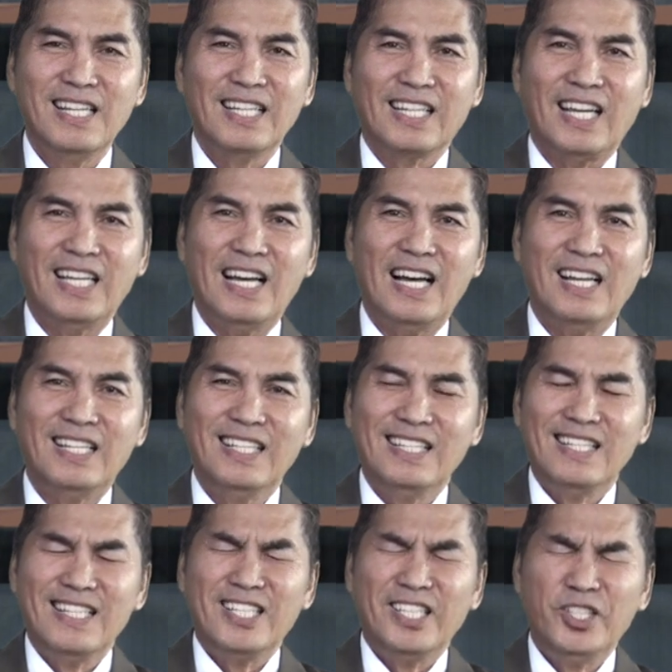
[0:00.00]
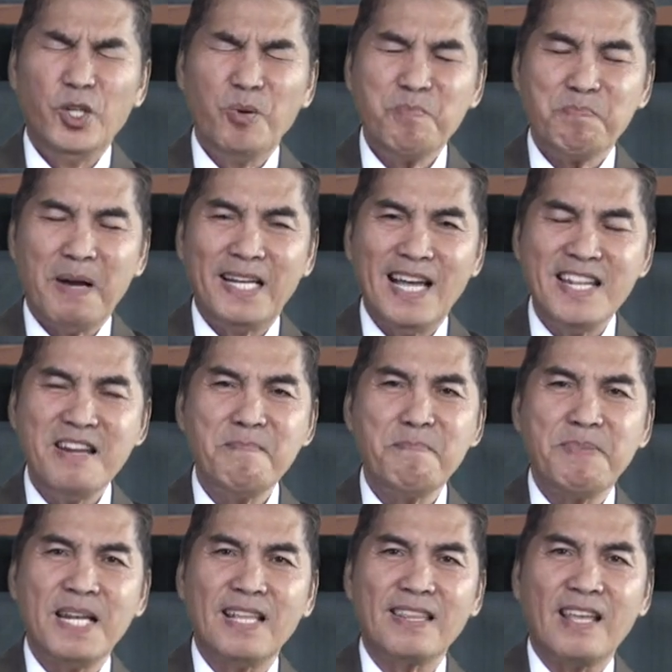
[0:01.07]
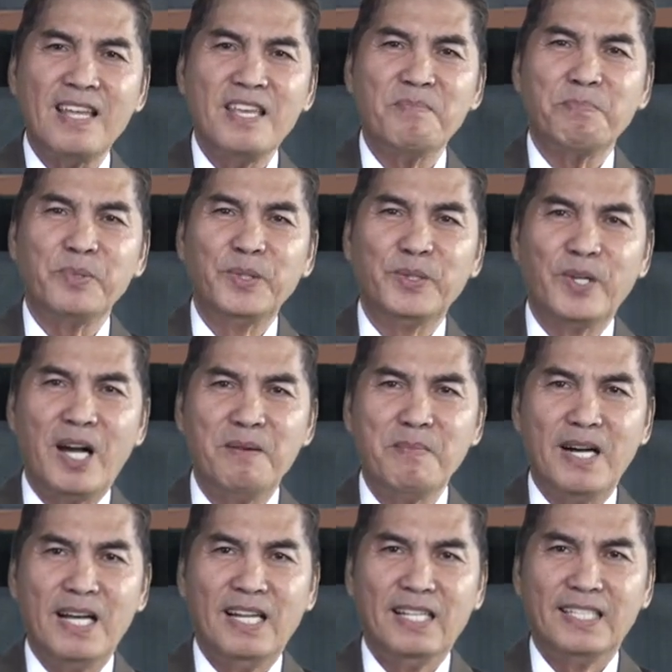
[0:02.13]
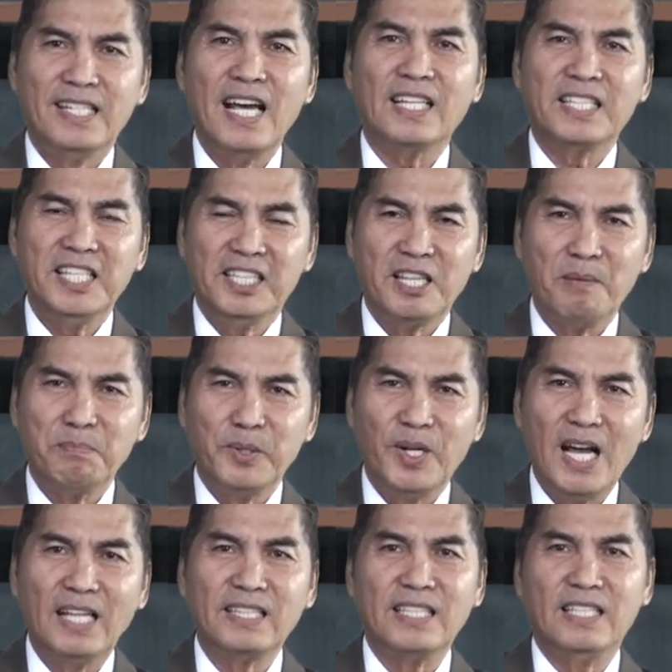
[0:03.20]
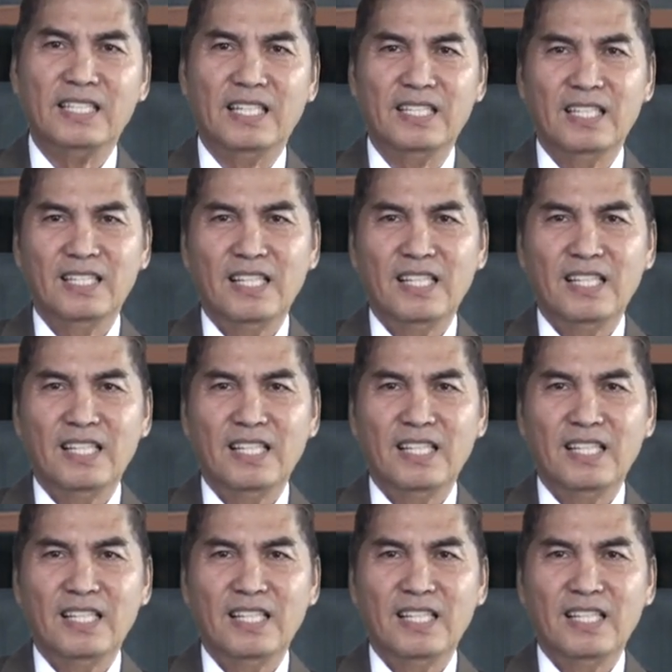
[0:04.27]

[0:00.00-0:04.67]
Kaya yung pananampalataya po ng Ama, nakita po natin,